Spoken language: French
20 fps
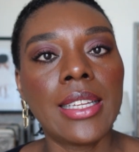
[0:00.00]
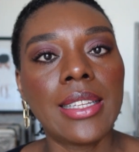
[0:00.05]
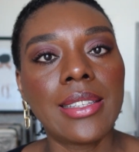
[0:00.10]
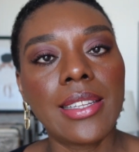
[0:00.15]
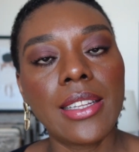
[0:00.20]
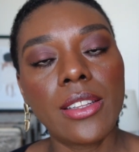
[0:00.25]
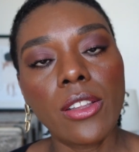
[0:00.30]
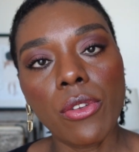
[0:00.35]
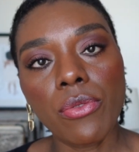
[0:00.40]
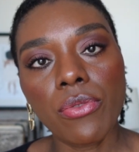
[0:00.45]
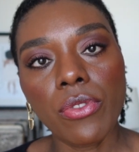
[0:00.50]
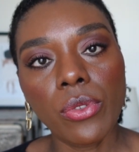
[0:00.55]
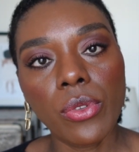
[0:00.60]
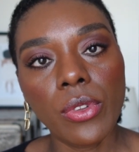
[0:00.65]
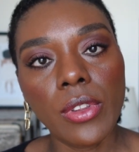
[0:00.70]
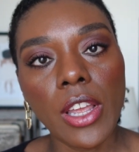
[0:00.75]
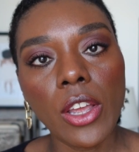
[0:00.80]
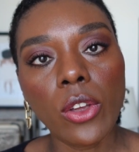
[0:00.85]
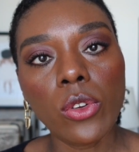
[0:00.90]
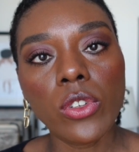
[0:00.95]
C'est un fond de
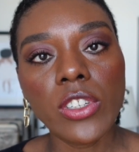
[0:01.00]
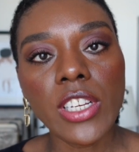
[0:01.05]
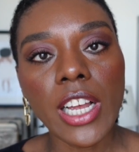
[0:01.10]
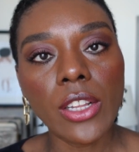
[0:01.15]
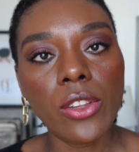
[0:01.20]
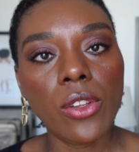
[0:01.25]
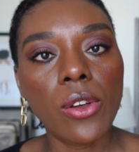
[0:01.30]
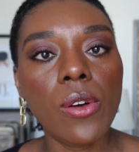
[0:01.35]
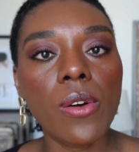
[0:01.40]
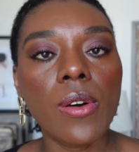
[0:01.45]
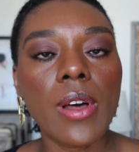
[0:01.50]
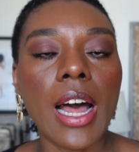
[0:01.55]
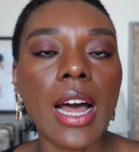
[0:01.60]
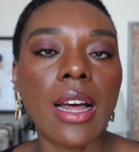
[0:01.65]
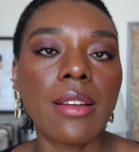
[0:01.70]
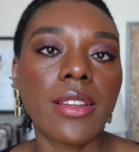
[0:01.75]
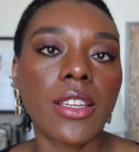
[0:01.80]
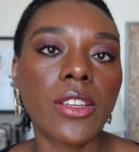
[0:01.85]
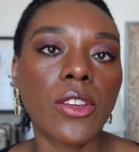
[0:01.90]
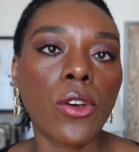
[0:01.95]
teint que j'adore
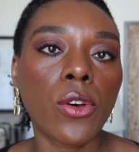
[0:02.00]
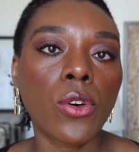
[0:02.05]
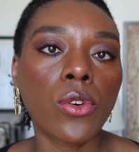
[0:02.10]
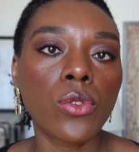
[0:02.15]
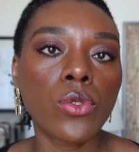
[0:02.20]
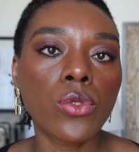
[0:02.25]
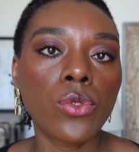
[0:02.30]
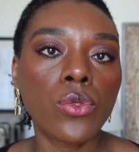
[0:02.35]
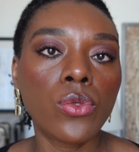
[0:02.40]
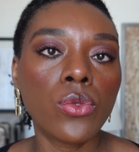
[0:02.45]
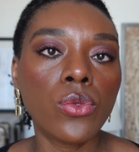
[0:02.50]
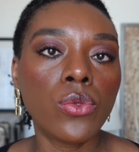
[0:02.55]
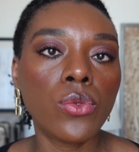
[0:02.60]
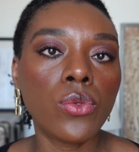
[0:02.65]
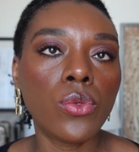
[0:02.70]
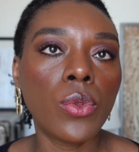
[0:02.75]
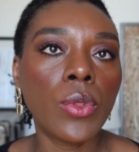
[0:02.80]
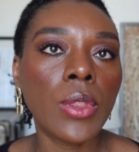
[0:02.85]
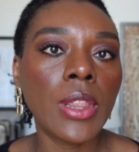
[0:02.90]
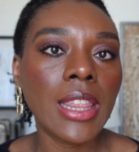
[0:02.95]
avec un
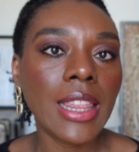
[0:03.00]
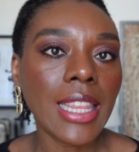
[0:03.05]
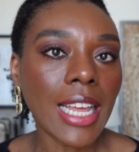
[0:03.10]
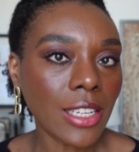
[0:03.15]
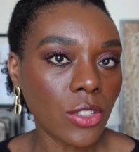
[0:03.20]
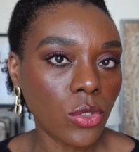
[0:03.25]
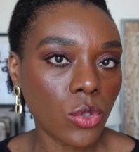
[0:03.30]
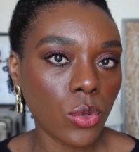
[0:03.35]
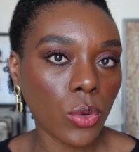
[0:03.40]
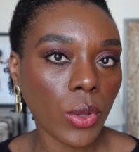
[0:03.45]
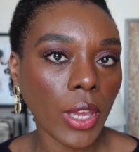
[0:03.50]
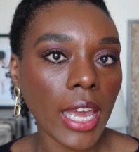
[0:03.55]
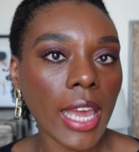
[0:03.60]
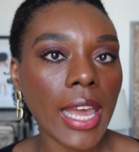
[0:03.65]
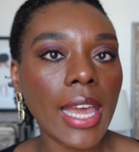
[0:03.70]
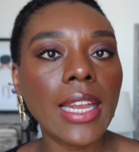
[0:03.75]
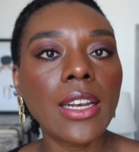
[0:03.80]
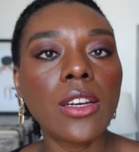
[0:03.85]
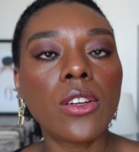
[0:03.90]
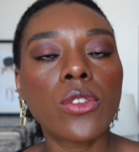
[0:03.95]
rendu
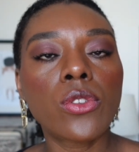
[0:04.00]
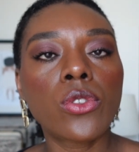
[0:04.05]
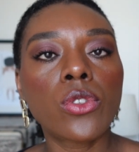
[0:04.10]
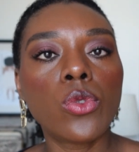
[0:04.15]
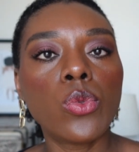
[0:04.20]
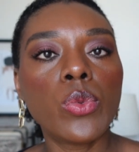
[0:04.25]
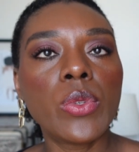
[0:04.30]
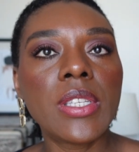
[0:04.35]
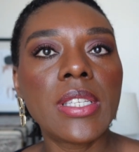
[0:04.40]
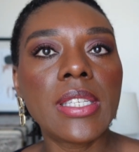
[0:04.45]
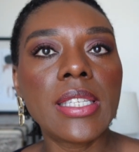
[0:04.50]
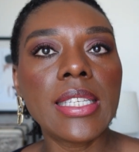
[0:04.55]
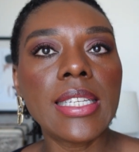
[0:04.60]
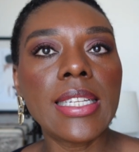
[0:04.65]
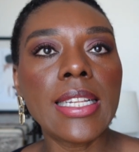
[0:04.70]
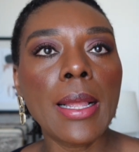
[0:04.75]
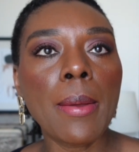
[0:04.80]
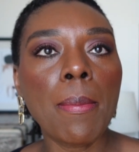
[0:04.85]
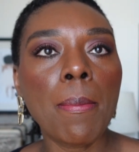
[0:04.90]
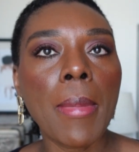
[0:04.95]
naturel.
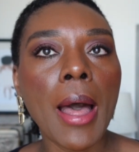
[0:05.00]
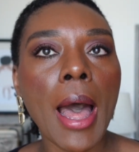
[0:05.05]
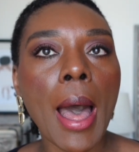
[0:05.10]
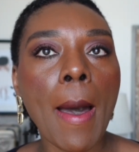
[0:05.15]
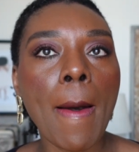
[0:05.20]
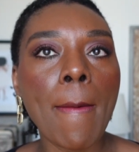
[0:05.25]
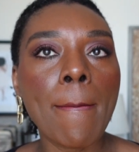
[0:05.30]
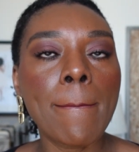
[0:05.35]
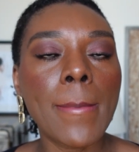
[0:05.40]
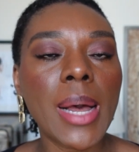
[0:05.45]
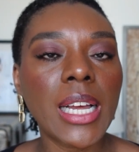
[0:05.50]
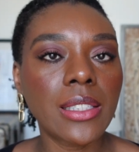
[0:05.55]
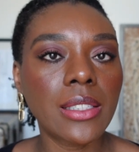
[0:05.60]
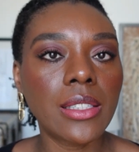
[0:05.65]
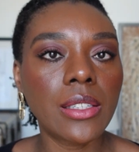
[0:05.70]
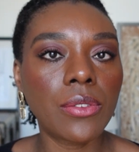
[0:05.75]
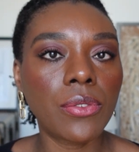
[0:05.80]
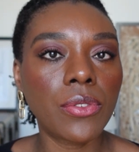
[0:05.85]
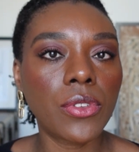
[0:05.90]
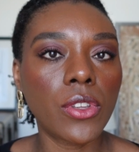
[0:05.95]
Celui-ci n'est pas
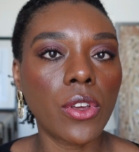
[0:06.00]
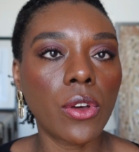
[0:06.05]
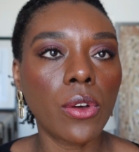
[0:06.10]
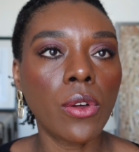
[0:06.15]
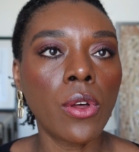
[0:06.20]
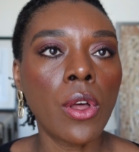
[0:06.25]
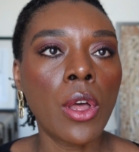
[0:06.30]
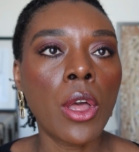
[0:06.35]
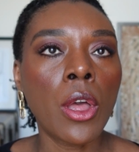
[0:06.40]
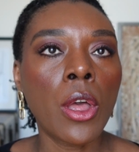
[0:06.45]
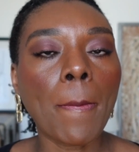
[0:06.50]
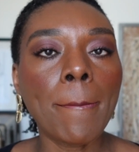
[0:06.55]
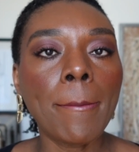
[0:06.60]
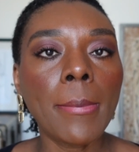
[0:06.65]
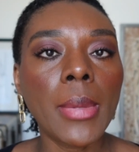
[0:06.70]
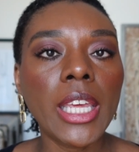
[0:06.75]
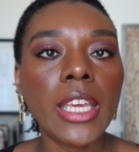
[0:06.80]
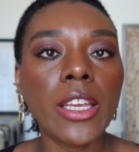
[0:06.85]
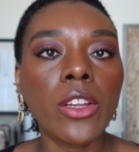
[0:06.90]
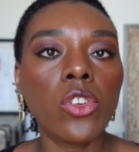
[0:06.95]
matifiant,
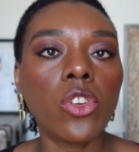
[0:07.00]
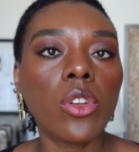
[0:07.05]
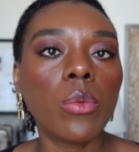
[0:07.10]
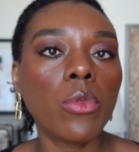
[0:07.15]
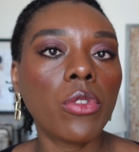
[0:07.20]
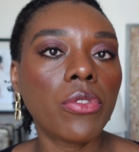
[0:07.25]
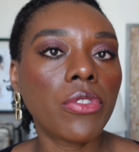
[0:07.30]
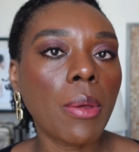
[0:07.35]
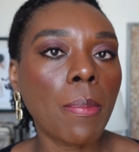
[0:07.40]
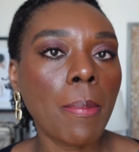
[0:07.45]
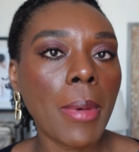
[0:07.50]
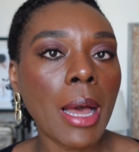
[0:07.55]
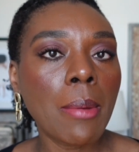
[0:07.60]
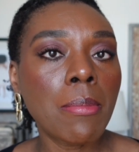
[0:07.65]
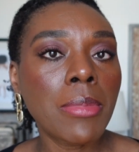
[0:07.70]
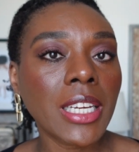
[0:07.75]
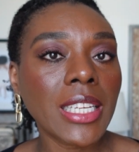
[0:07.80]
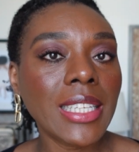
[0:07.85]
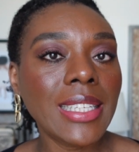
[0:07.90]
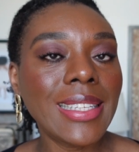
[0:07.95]
mais il ne me fait pas
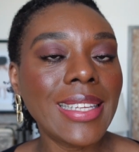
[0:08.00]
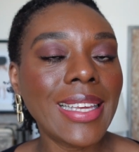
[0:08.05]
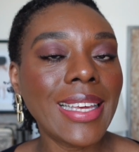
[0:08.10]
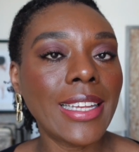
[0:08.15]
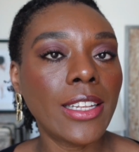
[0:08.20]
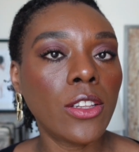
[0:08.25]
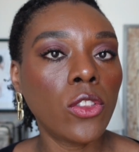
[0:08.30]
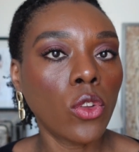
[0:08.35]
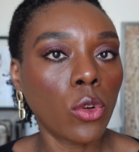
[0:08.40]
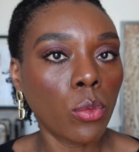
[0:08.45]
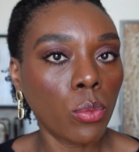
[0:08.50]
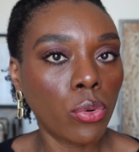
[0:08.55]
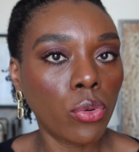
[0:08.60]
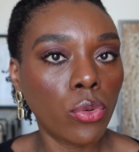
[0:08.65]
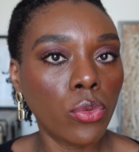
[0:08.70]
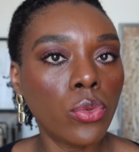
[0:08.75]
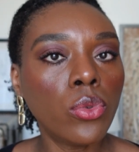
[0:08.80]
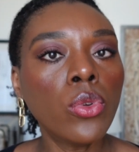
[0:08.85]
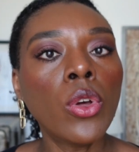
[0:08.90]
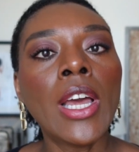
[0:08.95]
briller non
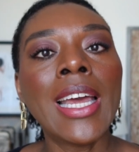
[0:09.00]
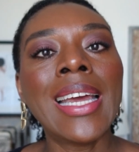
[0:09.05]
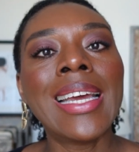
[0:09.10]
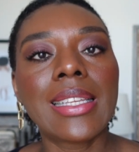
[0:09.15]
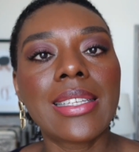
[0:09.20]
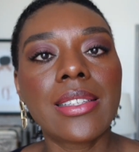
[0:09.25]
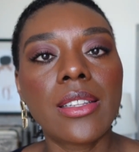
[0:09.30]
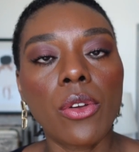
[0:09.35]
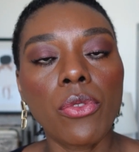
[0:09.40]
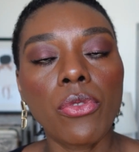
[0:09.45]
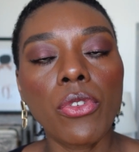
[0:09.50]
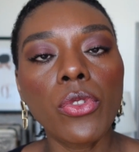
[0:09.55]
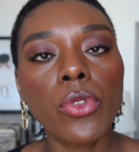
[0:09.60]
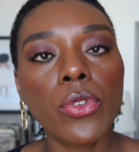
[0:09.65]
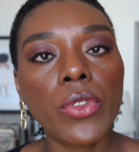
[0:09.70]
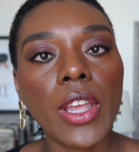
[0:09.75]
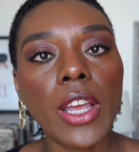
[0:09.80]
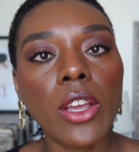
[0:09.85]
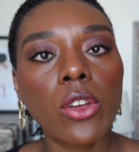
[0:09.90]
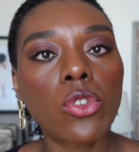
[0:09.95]
plus. C'est un fond de
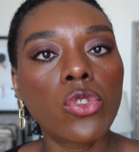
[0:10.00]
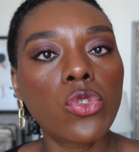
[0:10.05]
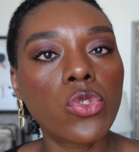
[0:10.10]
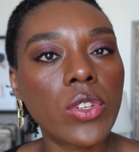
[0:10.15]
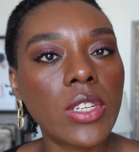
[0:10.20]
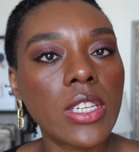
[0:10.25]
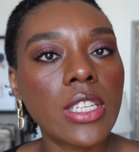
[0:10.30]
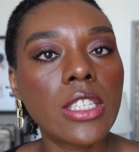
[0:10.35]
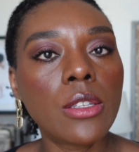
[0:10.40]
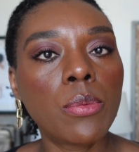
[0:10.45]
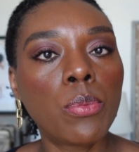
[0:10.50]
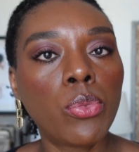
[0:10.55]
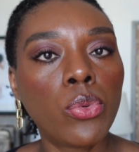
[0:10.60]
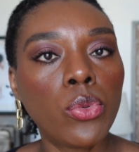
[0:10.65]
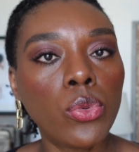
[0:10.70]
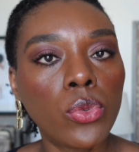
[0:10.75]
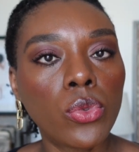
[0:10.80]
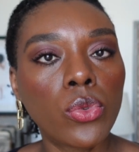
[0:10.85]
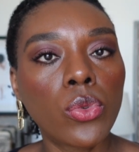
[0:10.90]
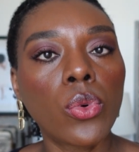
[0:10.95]
teint que j'utilise
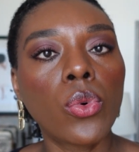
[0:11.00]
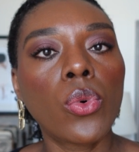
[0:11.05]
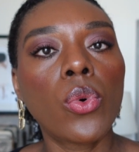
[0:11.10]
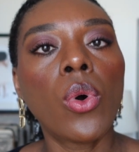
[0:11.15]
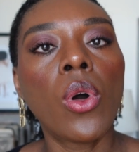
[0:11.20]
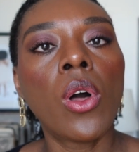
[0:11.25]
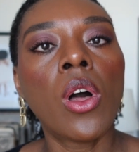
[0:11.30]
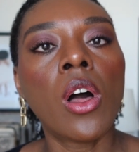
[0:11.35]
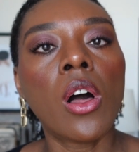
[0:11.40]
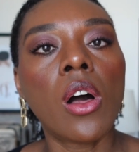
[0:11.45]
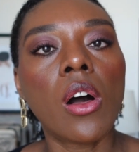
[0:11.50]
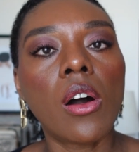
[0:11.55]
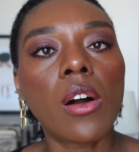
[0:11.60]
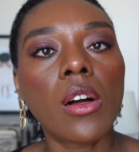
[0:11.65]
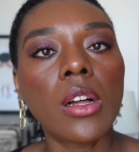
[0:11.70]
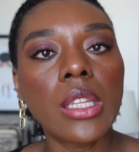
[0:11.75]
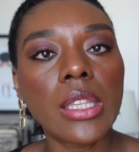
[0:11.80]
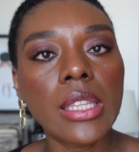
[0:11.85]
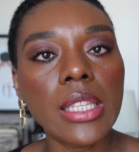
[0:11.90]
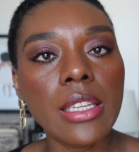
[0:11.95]
plutôt
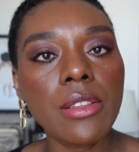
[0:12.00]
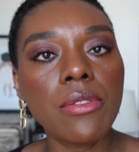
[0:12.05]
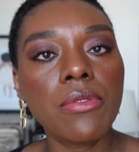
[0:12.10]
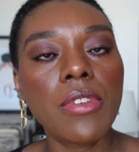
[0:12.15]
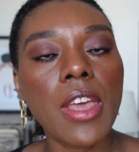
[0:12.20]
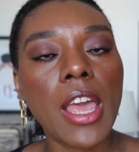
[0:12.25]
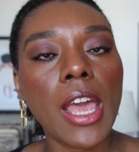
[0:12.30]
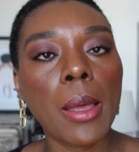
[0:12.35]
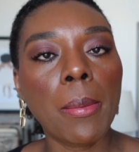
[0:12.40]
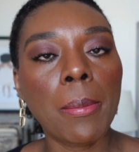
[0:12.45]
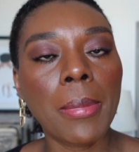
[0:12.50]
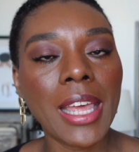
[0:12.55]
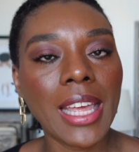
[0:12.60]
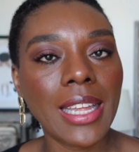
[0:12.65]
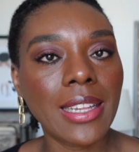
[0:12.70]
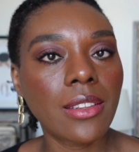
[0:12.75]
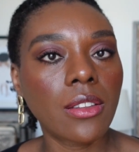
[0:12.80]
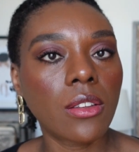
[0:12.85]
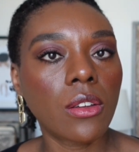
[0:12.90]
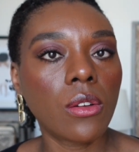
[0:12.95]
en hiver,
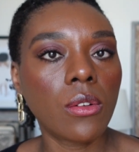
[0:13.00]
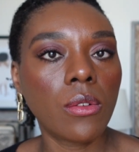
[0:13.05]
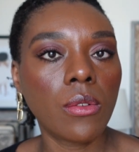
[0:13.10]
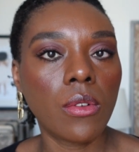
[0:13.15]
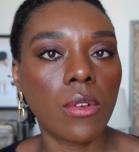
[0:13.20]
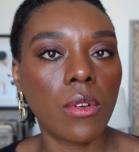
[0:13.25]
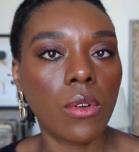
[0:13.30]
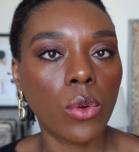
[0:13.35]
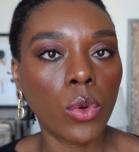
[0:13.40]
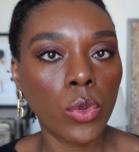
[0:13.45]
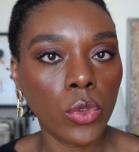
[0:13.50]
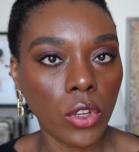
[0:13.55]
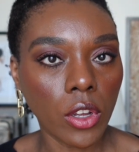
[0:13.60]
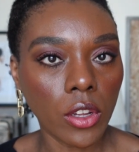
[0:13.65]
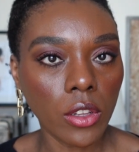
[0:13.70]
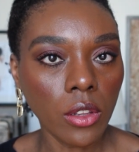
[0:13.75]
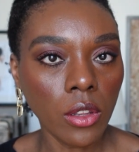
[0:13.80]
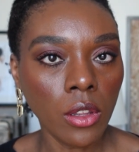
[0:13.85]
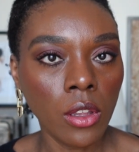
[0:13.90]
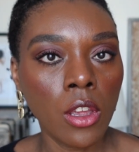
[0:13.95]
printemps,
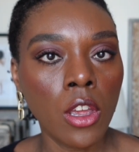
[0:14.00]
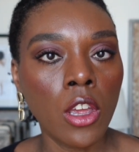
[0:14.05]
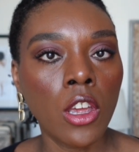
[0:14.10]
automne.